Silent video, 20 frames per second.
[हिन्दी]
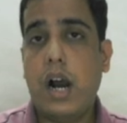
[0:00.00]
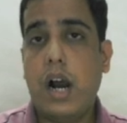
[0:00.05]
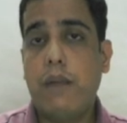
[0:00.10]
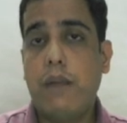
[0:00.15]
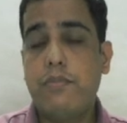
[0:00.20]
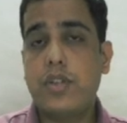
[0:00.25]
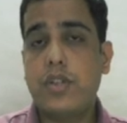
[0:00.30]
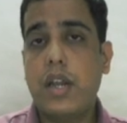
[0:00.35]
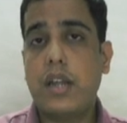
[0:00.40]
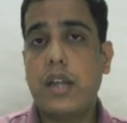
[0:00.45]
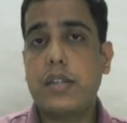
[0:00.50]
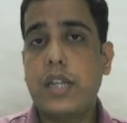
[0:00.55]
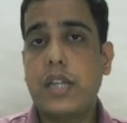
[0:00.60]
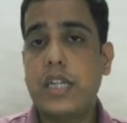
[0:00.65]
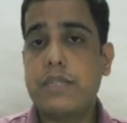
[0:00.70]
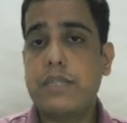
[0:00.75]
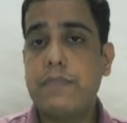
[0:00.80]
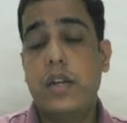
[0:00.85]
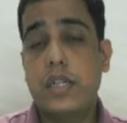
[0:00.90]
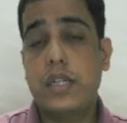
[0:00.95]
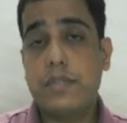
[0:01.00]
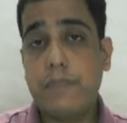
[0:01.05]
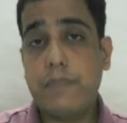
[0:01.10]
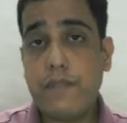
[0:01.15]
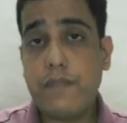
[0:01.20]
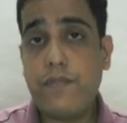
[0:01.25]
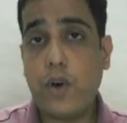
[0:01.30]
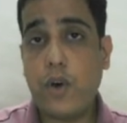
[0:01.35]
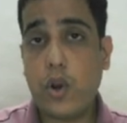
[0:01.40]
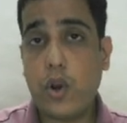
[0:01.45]
अब मुझे लगता है
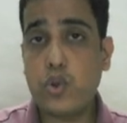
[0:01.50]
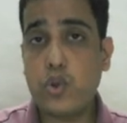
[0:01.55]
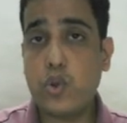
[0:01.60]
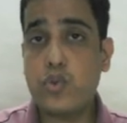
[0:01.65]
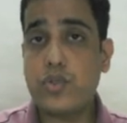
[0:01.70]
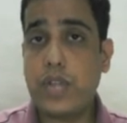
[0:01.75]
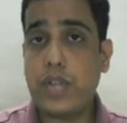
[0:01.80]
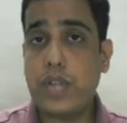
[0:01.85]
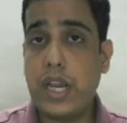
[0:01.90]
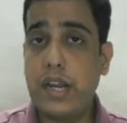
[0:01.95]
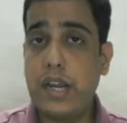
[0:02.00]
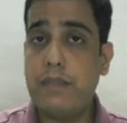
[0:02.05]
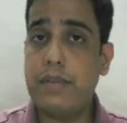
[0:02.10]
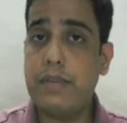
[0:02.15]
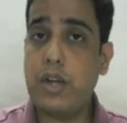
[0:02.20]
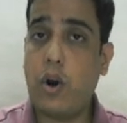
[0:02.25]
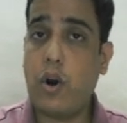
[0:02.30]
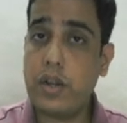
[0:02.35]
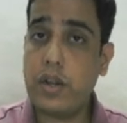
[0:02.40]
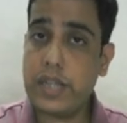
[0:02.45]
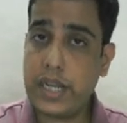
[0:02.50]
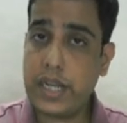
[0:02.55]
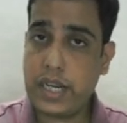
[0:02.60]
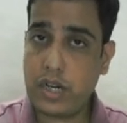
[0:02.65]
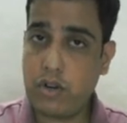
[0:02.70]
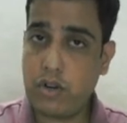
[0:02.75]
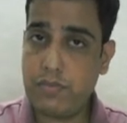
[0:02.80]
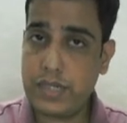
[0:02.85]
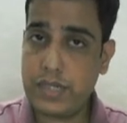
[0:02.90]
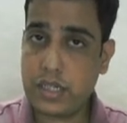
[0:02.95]
इसमें एक फॉलो थ्रू सेलिंग हमें और
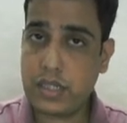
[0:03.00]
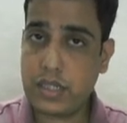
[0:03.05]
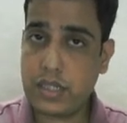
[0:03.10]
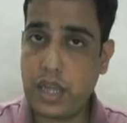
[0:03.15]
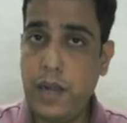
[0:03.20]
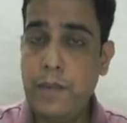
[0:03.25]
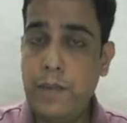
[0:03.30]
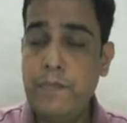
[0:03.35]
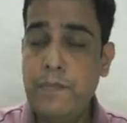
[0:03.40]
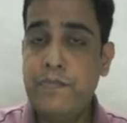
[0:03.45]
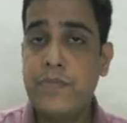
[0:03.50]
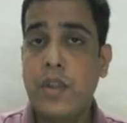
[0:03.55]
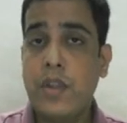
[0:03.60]
देखने को मिल सकता है